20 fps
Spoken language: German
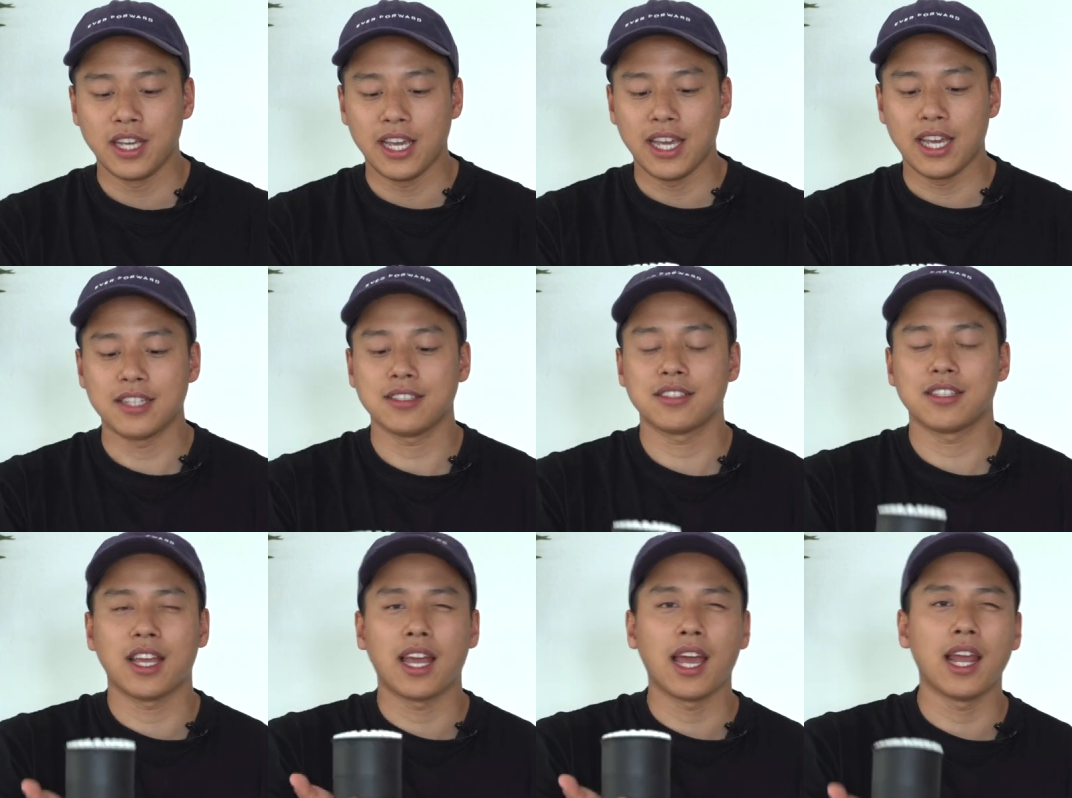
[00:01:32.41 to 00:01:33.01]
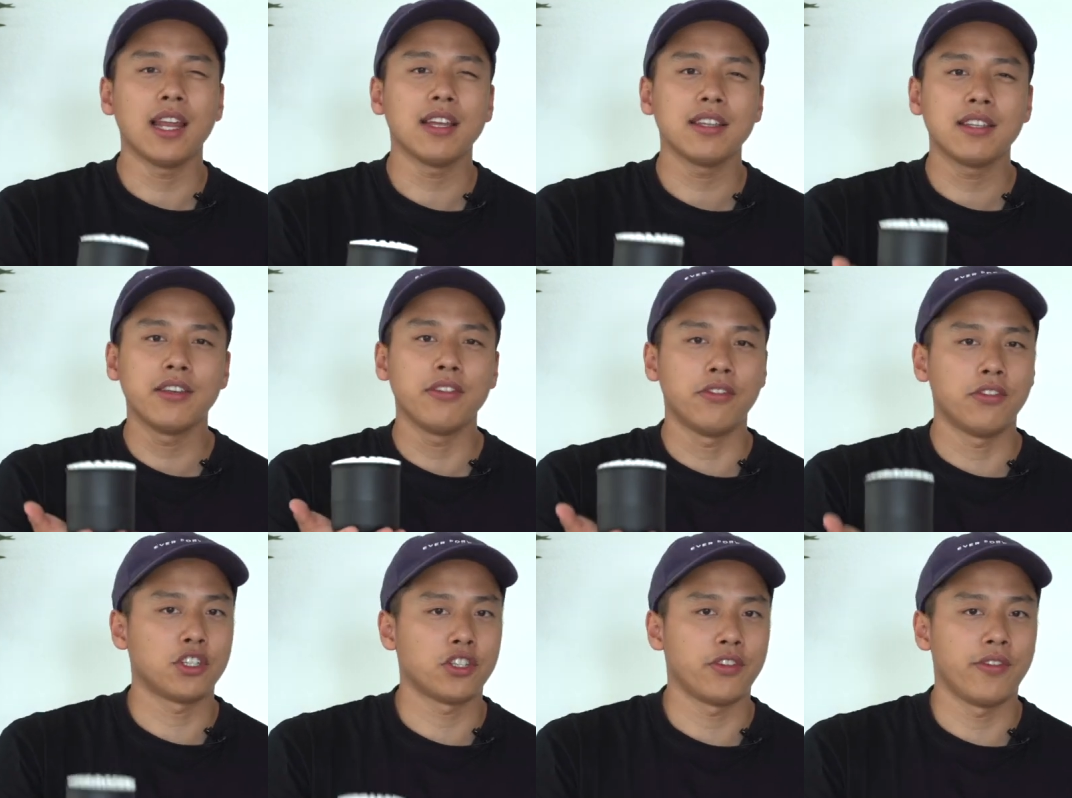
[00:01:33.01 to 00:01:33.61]
Er ist
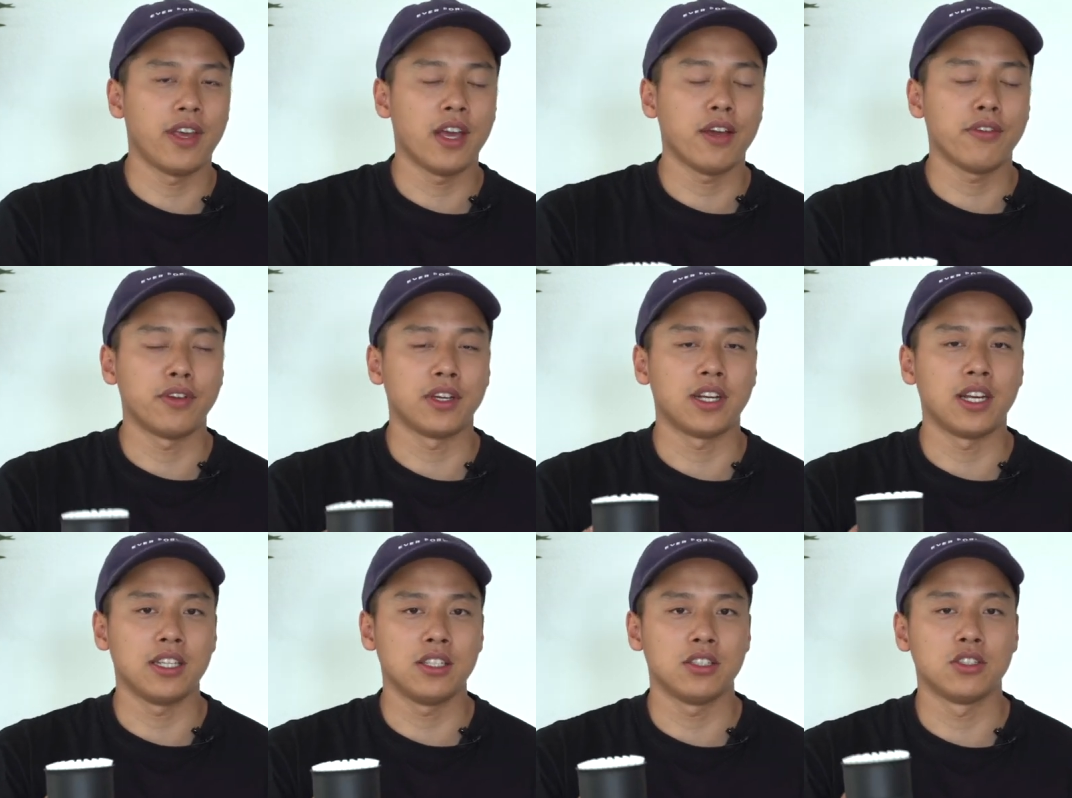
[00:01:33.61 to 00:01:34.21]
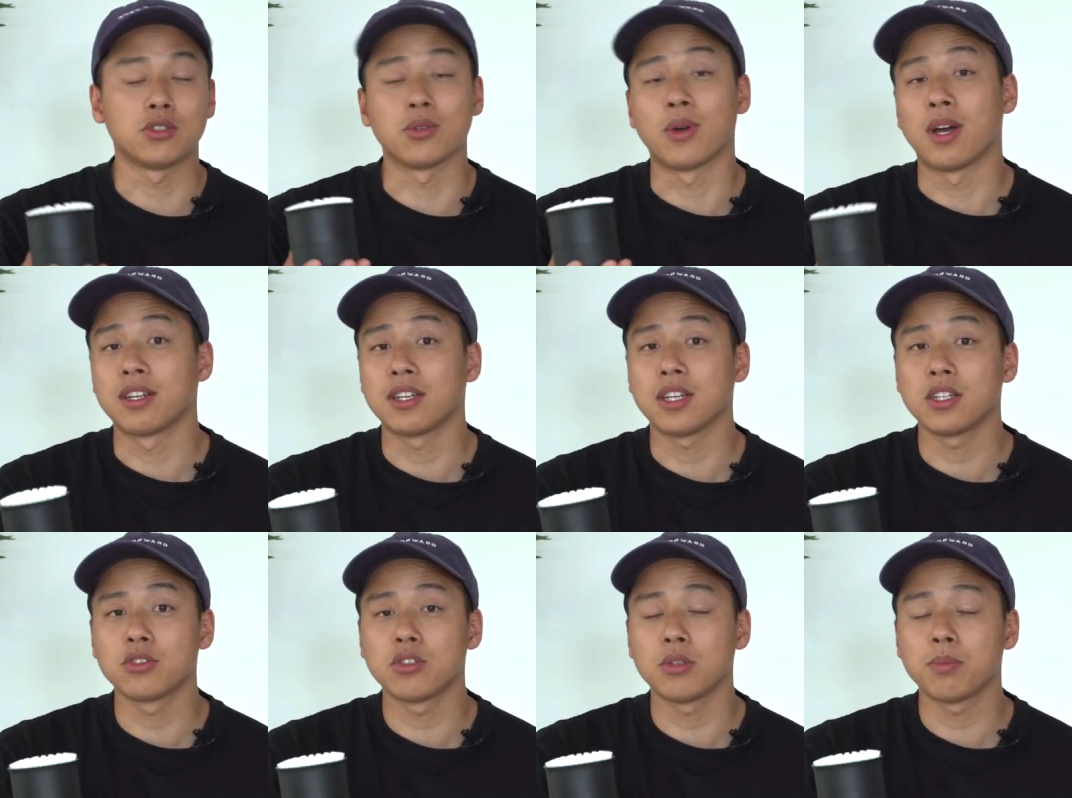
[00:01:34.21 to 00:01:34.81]
relativ schwer verglichen zu
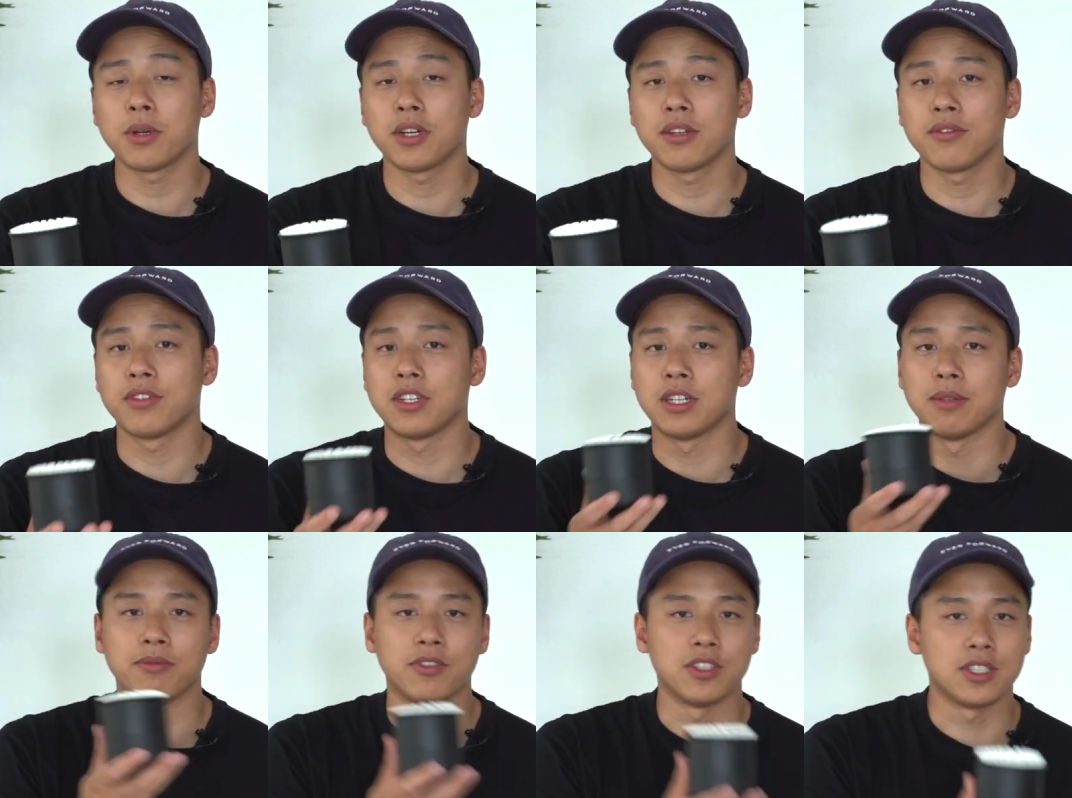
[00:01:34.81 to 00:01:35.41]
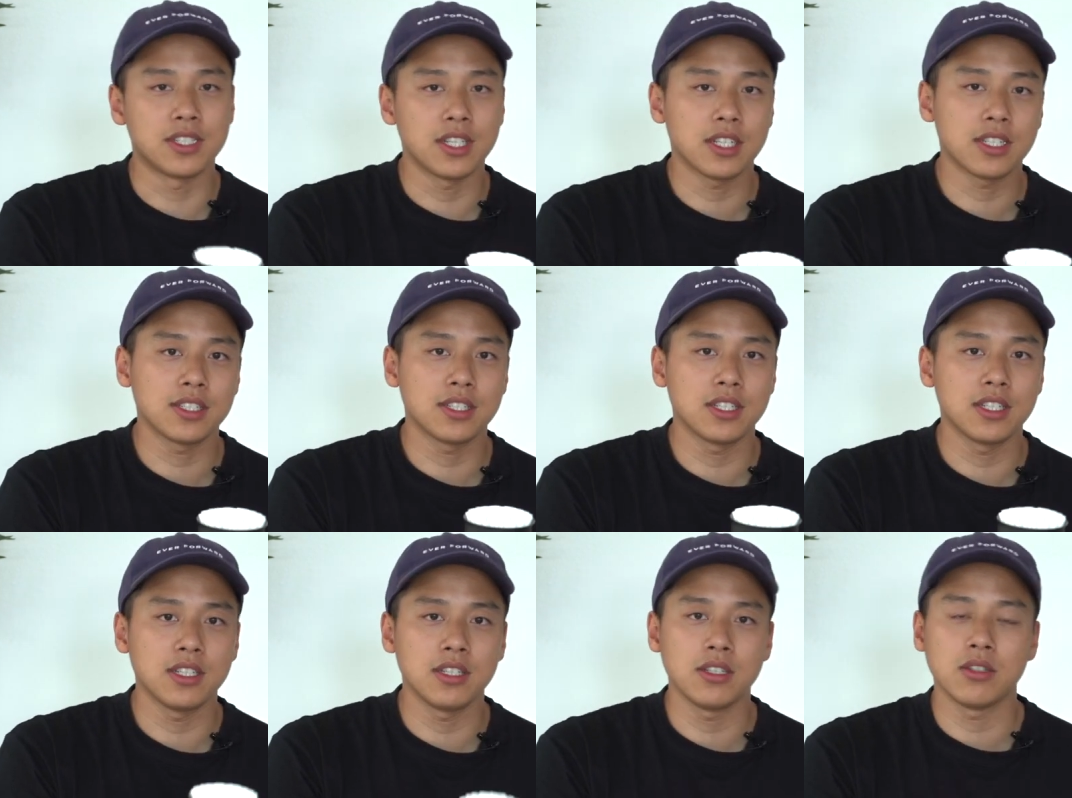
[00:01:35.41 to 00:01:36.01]
anderen Drippern wie dem
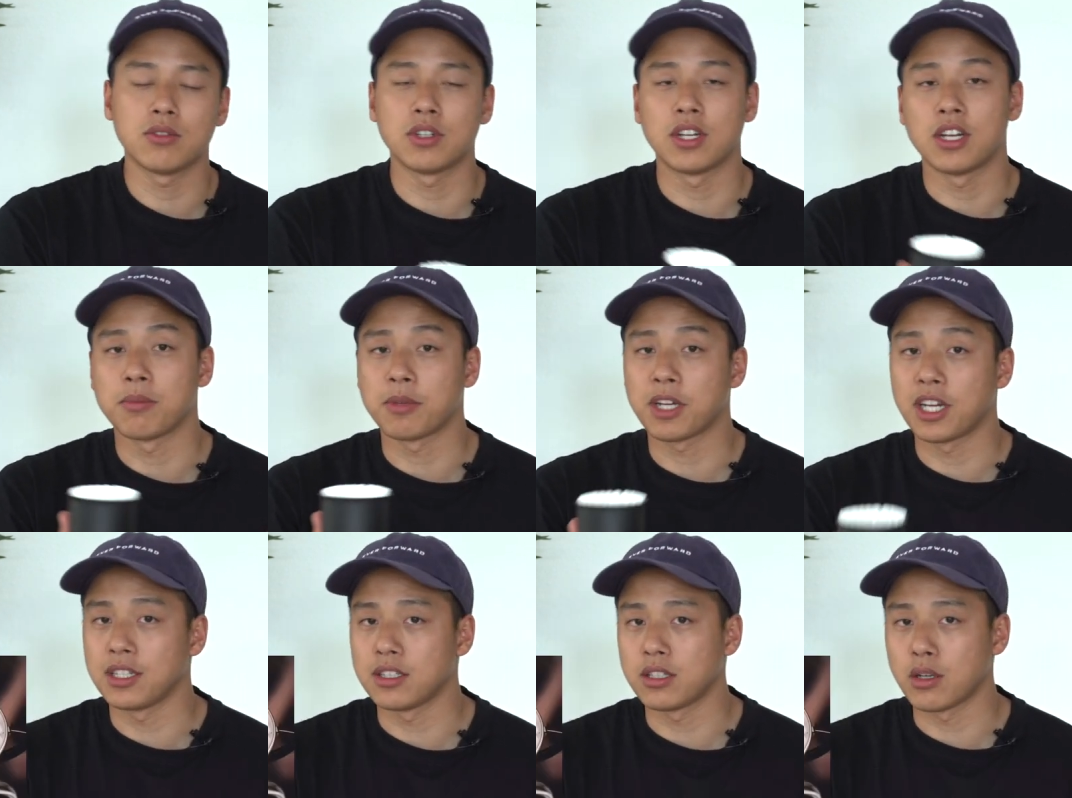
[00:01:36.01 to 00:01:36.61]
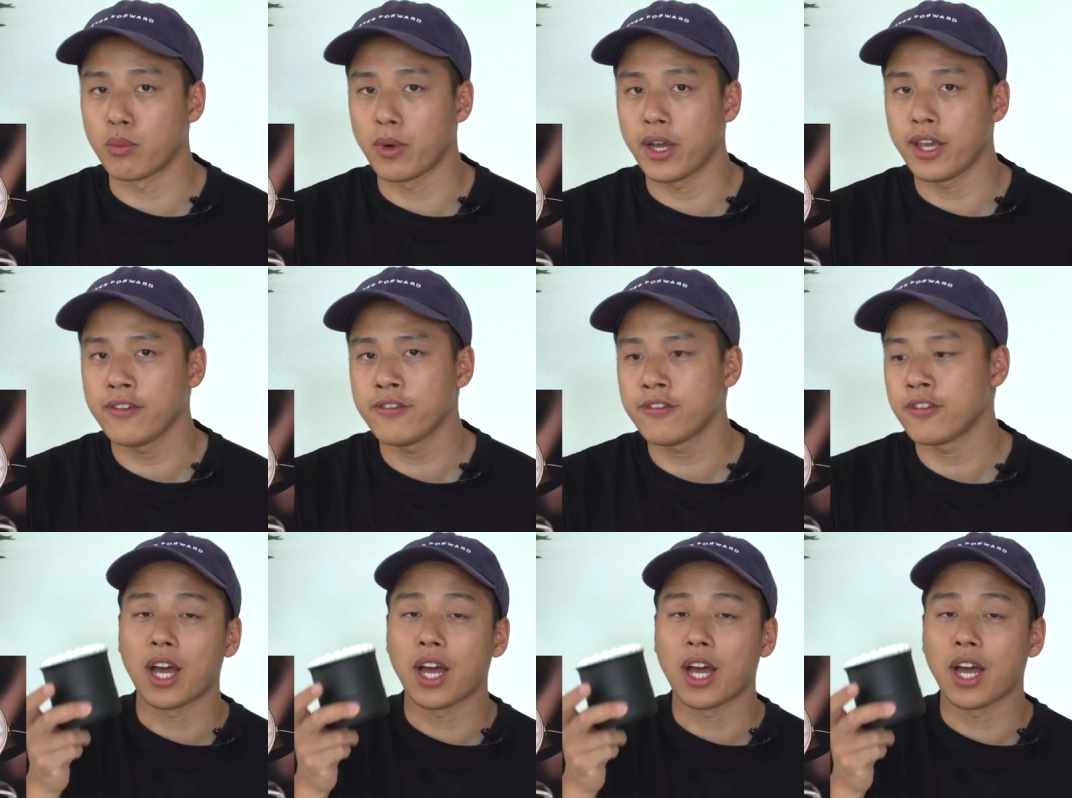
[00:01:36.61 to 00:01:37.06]
V60 oder dem Kalita Wave